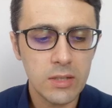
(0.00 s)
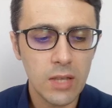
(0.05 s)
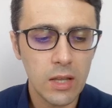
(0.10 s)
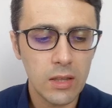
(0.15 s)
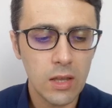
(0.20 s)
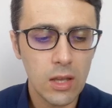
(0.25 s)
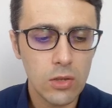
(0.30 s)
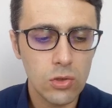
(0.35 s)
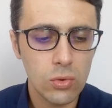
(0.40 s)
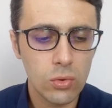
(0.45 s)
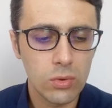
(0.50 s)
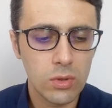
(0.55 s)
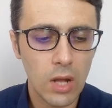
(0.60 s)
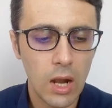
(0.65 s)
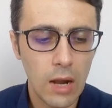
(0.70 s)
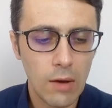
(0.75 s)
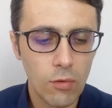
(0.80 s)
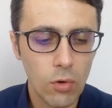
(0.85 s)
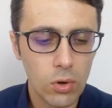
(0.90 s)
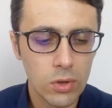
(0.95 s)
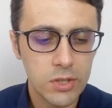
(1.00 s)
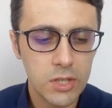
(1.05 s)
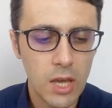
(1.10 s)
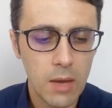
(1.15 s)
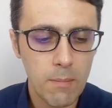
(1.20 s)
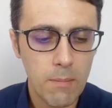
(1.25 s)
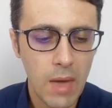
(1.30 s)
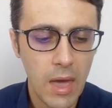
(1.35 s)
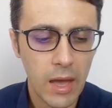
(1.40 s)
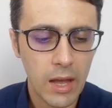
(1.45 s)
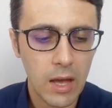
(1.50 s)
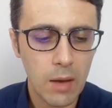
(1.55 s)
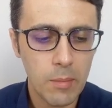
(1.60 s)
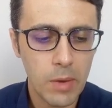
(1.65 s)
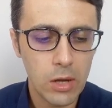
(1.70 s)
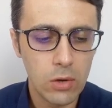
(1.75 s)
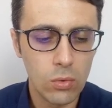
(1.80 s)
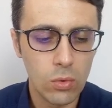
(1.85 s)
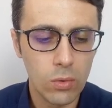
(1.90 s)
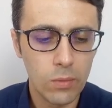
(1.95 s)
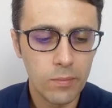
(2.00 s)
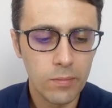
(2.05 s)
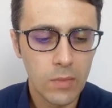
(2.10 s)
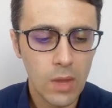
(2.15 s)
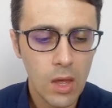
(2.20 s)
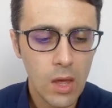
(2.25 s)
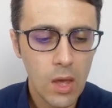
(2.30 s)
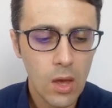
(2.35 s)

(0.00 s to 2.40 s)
è stata aggiunta la voce Mega Menu.